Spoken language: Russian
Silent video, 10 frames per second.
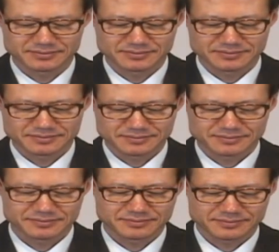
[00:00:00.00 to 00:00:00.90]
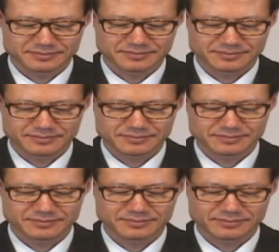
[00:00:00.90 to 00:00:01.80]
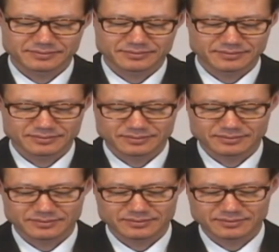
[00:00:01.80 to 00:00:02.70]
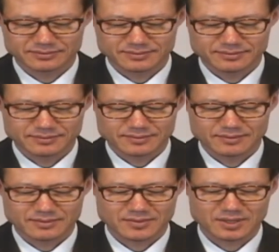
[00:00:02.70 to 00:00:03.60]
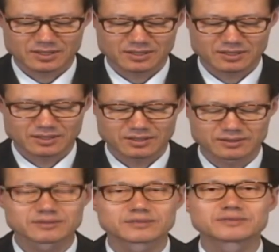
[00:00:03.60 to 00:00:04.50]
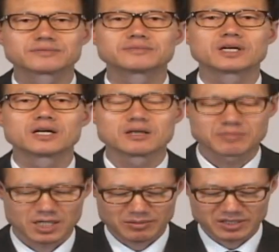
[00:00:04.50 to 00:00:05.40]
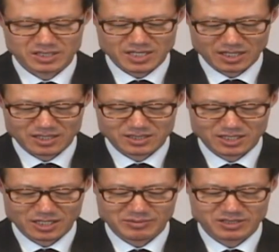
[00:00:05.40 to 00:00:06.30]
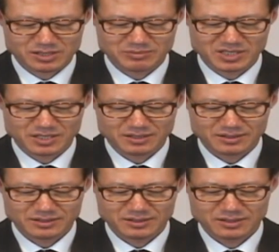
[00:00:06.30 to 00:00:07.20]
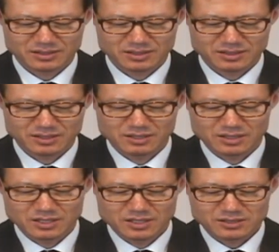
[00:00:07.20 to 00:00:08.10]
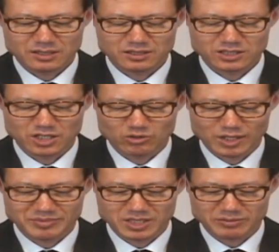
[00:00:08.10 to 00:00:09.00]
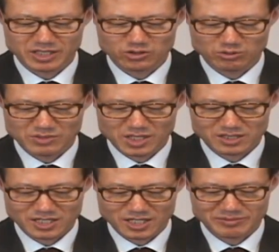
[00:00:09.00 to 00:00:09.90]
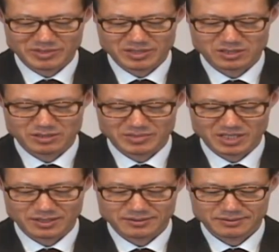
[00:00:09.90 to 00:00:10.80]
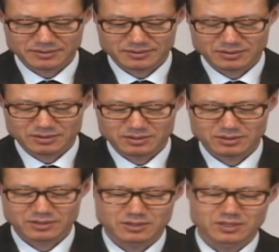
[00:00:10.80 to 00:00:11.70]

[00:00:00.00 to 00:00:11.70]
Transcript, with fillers: Мы должны быть непоколебимы в вере. 24 стих. «Ибо он был муж добрый, исполненный Духа Святого и веры, и приложилось довольно народа Господу».